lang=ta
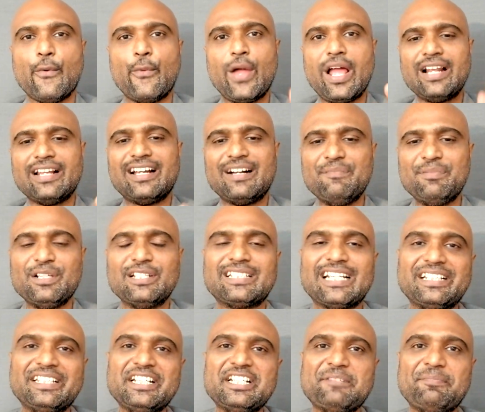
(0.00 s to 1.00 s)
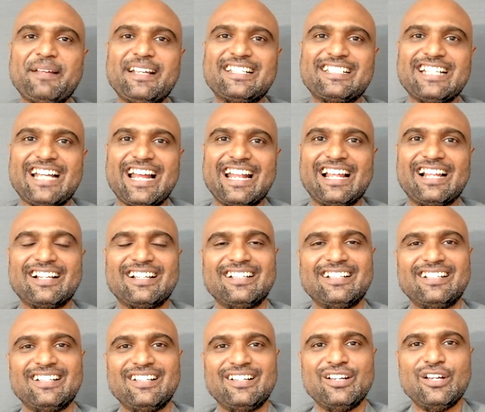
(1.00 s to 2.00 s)
வெல்கம் டு சதீஷ் ஸ்பீக்ஸ் சேனல்
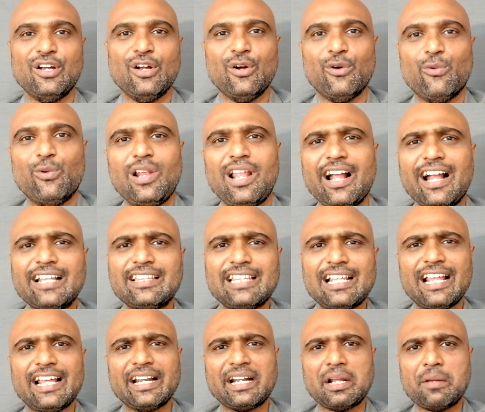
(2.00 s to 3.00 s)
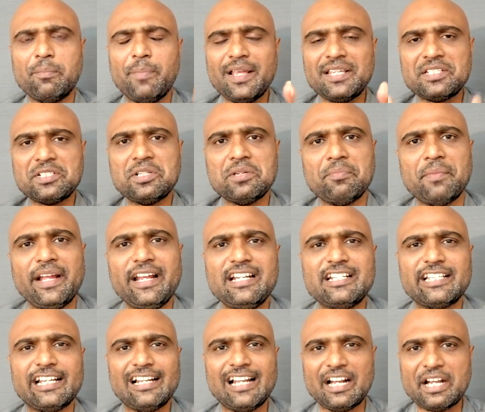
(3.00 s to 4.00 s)
உலகத்தில் இருக்க பெஸ்ட்
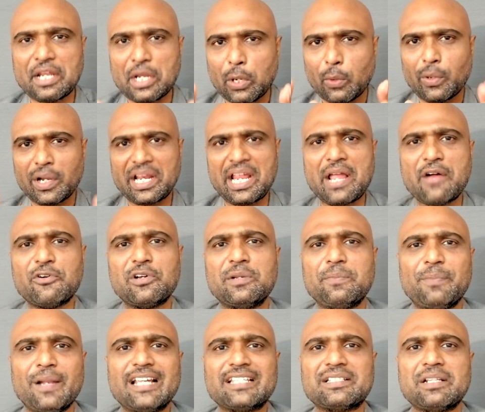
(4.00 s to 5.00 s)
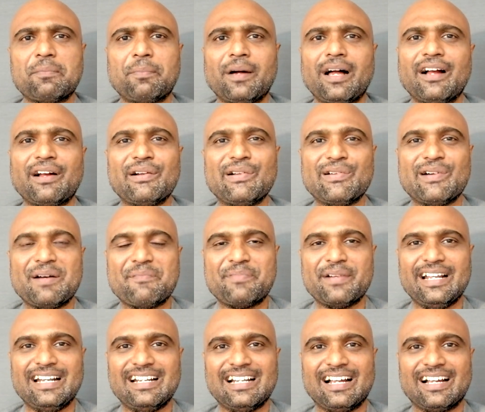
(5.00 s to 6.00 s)
மைண்ட்ஸ் எல்லாம் நீங்கள் ஒரே ஒரு பிளேஸில் பார்க்கணும்
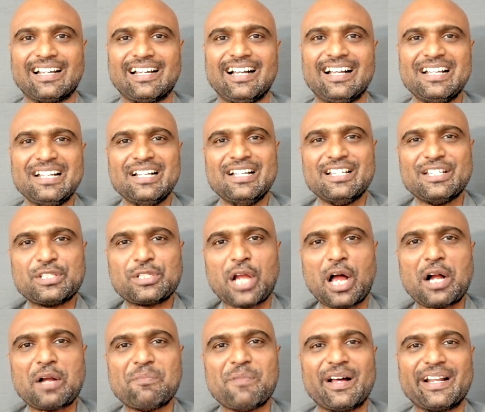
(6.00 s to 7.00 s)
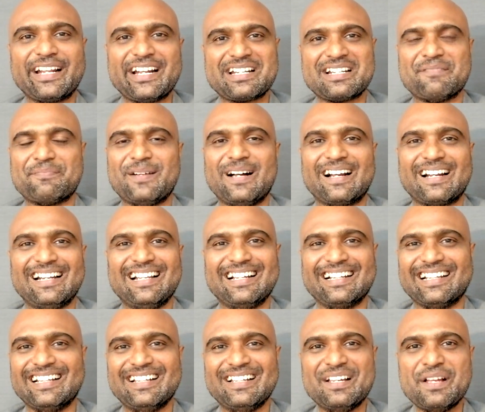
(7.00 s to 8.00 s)
அப்படின்னாக்கா ஸ்டாக் மார்க்கெட்டில்
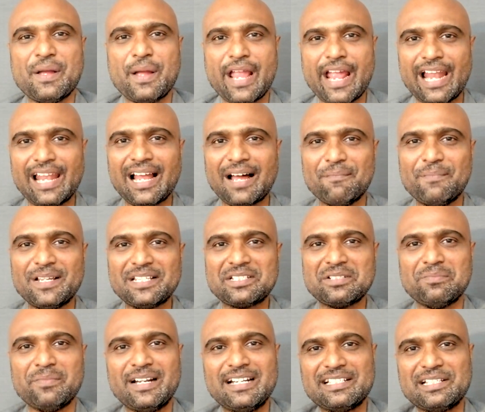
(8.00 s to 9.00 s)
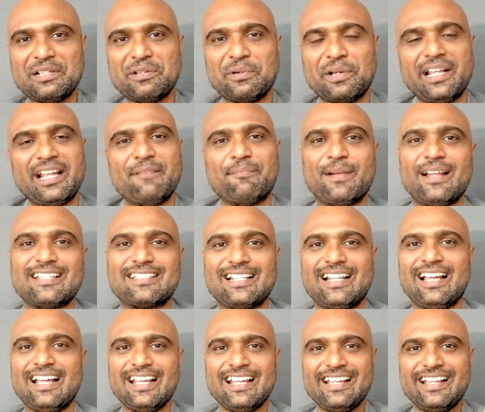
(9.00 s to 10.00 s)
பார்க்கலாங்க எல்லா பெஸ்ட் மைண்ட்ஸ்லையும் ஒரே
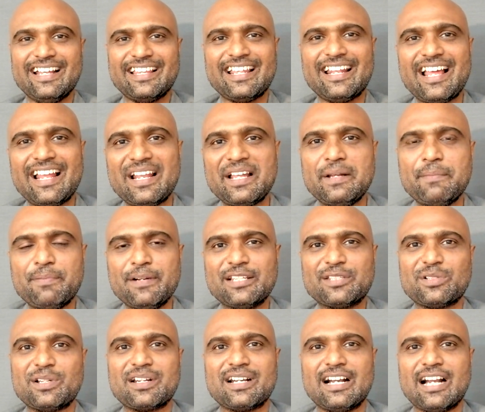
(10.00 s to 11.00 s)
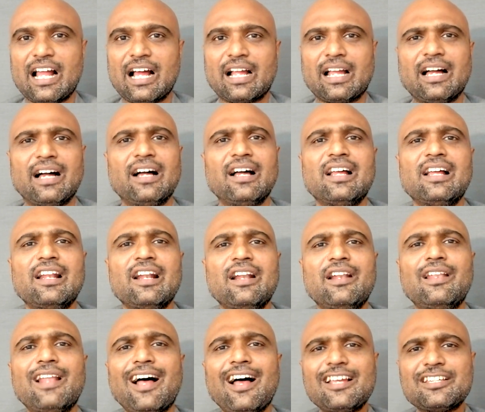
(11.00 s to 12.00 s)
பிளேஸில் எதனால் இப்படி சொல்கிறேனாக்கா
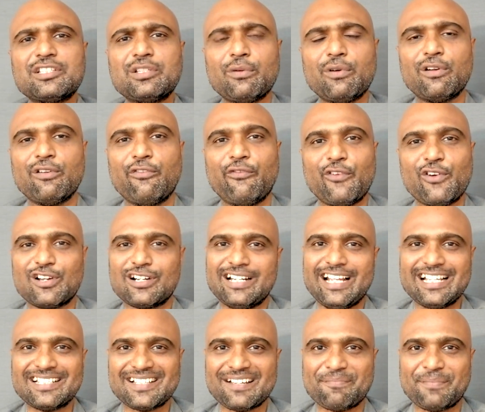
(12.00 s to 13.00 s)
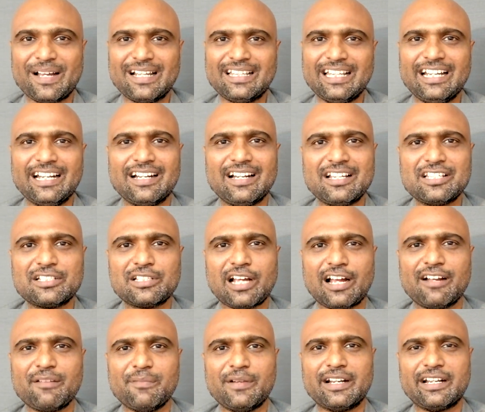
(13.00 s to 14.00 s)
லாஸ்ட் ஒரு ஃபோர் டேஸாக பார்த்தீங்கன்னா
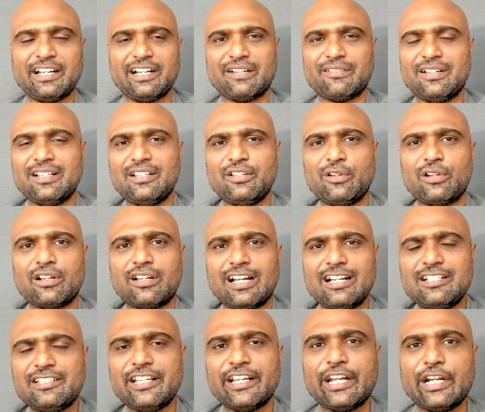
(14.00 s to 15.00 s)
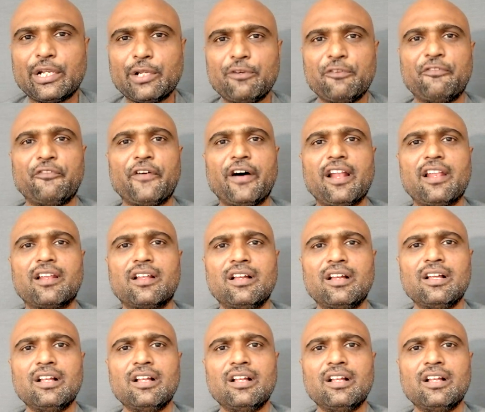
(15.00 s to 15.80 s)
ஸ்டாக் மார்க்கெட் வந்து ஒரு கன்சிக்யூட்டிவ் ஃபால்